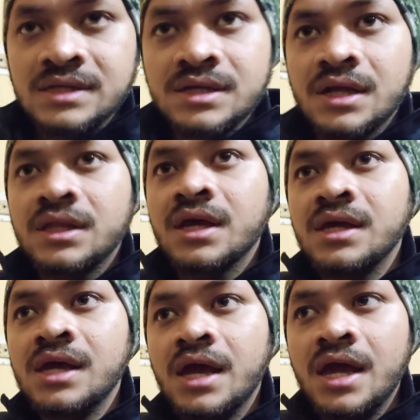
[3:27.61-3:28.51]
ऐसा रहता है
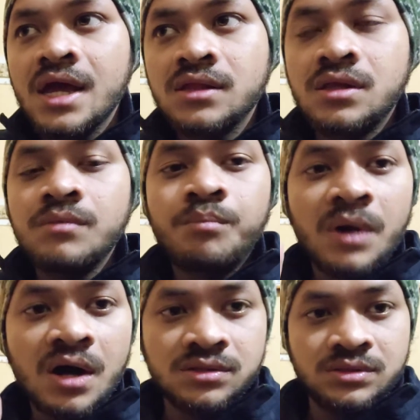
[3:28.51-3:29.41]
कि ये एक दिन
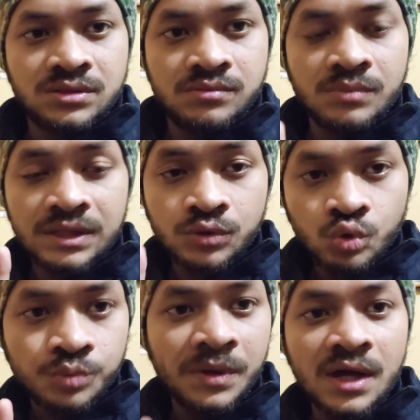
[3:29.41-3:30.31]
बाद मतलब
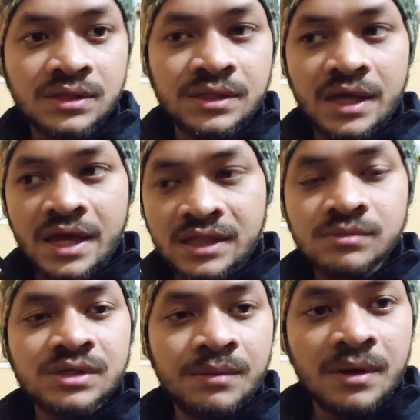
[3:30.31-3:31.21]
दूध पिलाती हैं
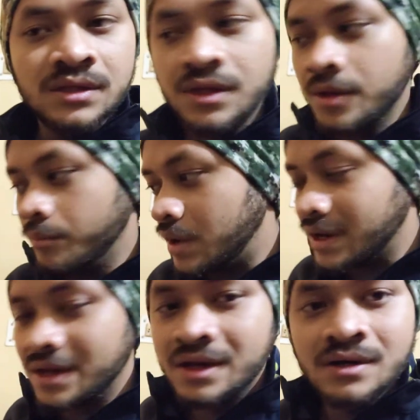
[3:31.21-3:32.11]
एकदम से नहीं पिलाती
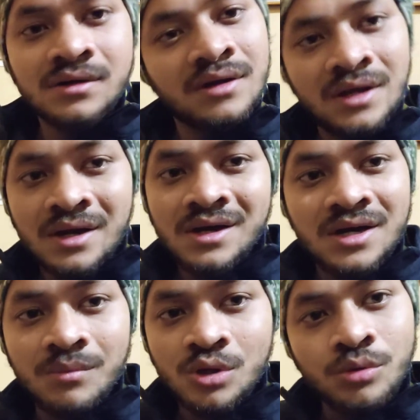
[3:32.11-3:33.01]
बाकी इनका
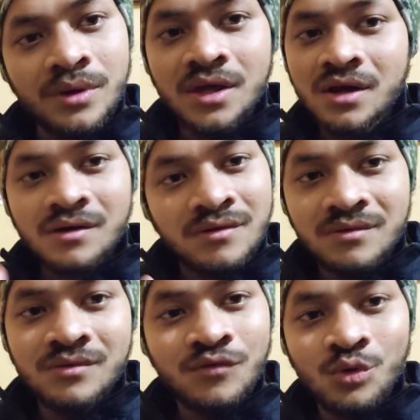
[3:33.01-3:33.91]
टमी तो भैया
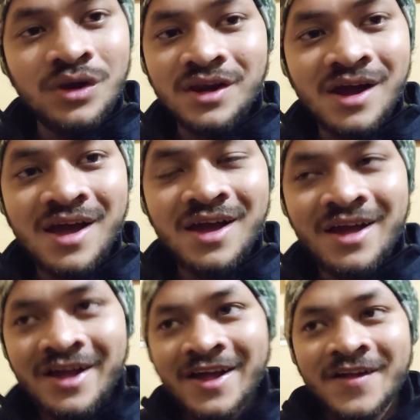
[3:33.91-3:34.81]
फूल ही रखा है
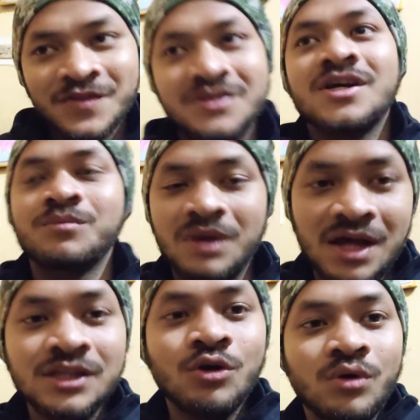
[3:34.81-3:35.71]
शायद
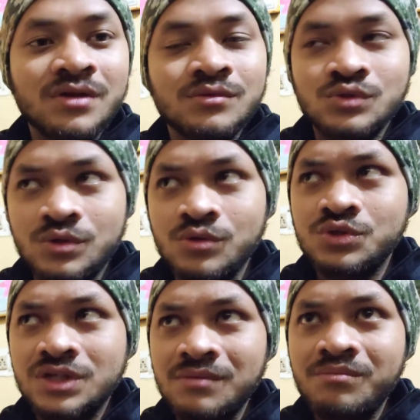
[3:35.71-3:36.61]
पिला दिया होगा उसने
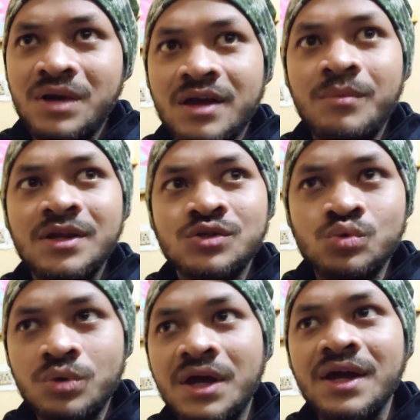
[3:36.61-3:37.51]
उस टाइम बाकी मैंने
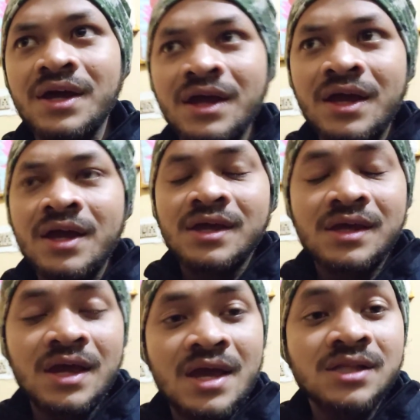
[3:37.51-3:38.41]
सुना है
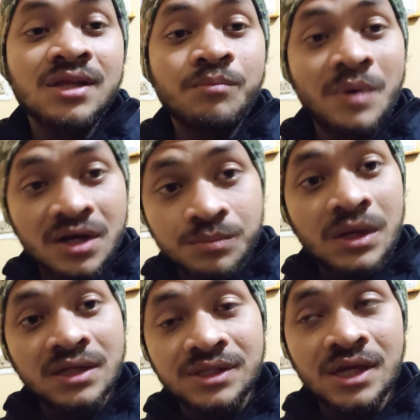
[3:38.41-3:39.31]
कि एक दिन बाद
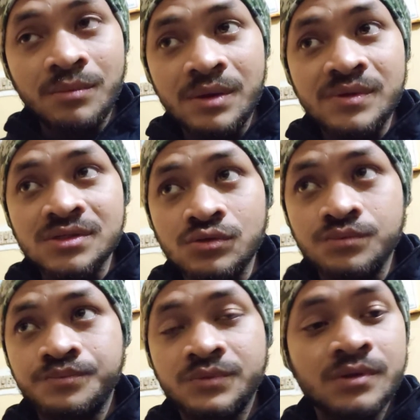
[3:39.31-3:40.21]
पिलाती है बेबीज़ को
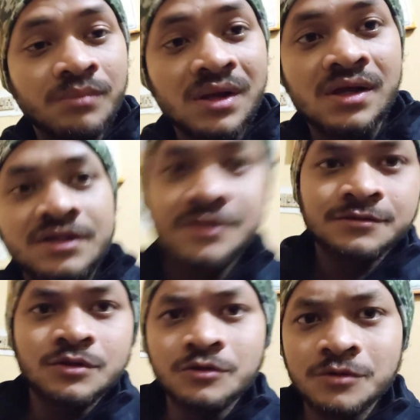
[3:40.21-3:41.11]
मिल्क
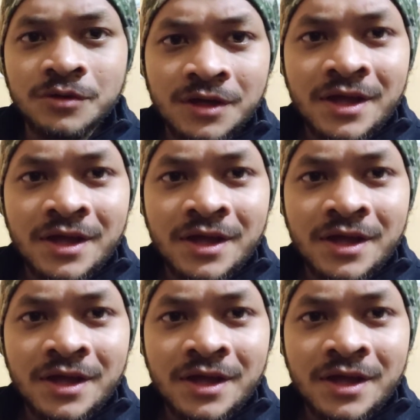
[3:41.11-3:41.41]
तो